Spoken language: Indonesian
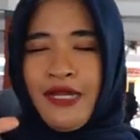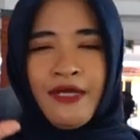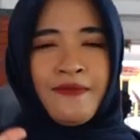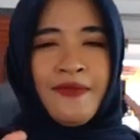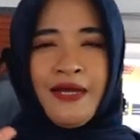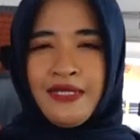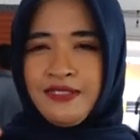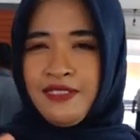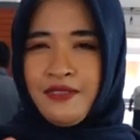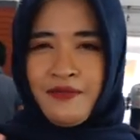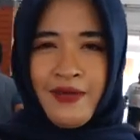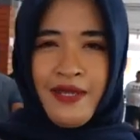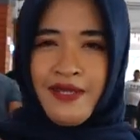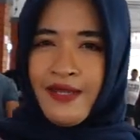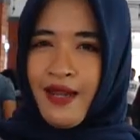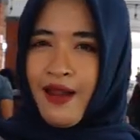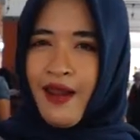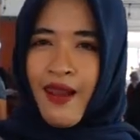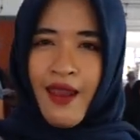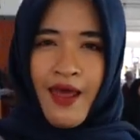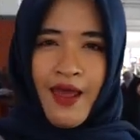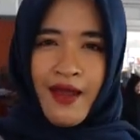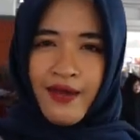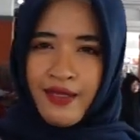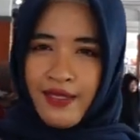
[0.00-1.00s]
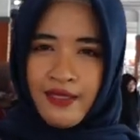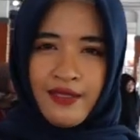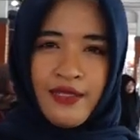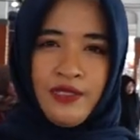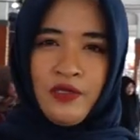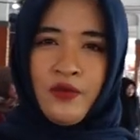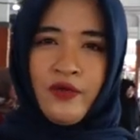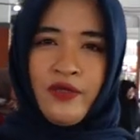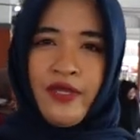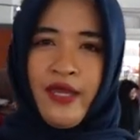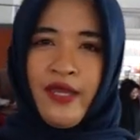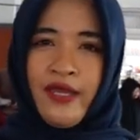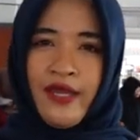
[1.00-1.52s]
dan masih banyak lagi
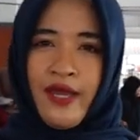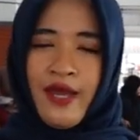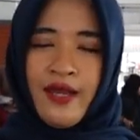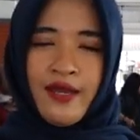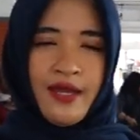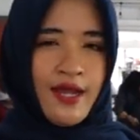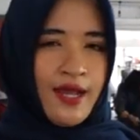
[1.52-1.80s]
tentunya ya.